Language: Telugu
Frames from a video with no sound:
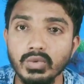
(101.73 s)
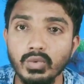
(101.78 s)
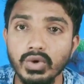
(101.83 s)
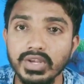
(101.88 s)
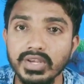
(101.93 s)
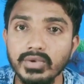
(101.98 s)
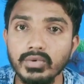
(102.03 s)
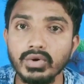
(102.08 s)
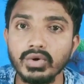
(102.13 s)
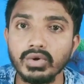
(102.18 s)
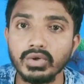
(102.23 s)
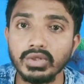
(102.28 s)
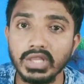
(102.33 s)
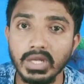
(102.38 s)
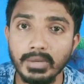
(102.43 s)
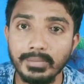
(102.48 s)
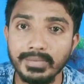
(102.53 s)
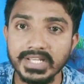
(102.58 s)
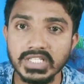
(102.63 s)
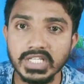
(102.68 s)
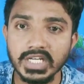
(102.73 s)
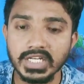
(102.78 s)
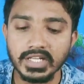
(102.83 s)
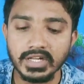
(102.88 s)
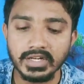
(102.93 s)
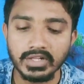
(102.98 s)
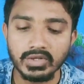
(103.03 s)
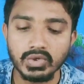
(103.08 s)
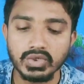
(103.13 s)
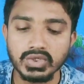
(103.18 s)
ఓయూలో త్రిప్లీ సీట్
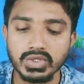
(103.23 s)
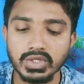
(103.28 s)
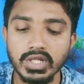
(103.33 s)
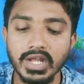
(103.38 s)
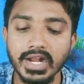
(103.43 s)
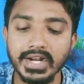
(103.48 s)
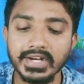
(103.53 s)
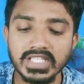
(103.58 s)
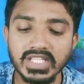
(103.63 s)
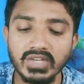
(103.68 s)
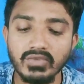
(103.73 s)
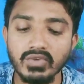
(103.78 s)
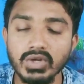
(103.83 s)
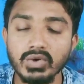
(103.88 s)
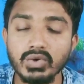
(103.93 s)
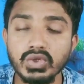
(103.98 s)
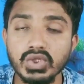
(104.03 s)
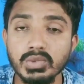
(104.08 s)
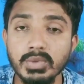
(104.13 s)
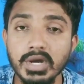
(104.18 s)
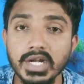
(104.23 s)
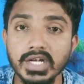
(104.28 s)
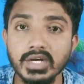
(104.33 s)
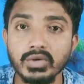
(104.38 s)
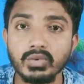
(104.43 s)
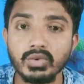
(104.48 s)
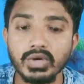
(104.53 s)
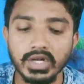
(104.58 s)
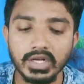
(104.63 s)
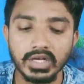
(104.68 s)
అనేది వస్తుంది అండ్ సివిల్ గురించి
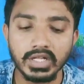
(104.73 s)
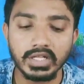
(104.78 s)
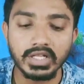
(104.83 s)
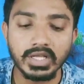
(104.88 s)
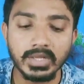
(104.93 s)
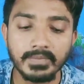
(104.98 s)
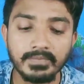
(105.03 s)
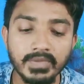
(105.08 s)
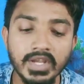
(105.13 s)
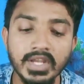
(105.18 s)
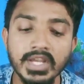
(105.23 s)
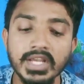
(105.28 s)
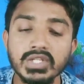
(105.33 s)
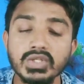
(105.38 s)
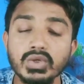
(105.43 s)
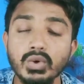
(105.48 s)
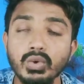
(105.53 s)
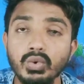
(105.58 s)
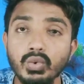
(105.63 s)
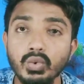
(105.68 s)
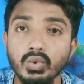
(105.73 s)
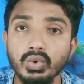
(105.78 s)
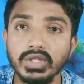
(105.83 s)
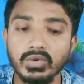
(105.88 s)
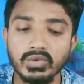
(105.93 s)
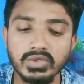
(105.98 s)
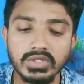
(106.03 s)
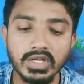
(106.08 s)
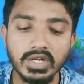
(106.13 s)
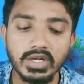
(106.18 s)
మాట్లాడుకున్నట్లయితే సో టూ
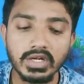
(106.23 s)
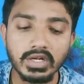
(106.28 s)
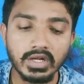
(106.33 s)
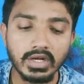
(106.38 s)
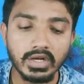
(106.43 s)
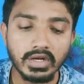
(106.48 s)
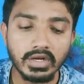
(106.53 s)
థౌజండ్